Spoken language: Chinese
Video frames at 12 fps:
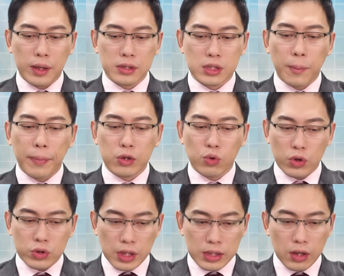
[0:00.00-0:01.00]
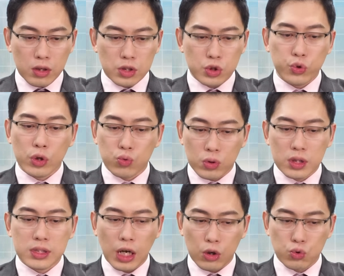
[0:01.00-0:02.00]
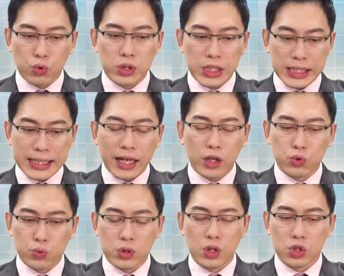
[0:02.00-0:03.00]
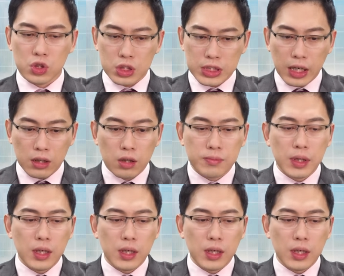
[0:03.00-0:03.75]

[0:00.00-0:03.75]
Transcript: 刚上半段有讲到的是选股跟操作，你应该要注意的事项哦。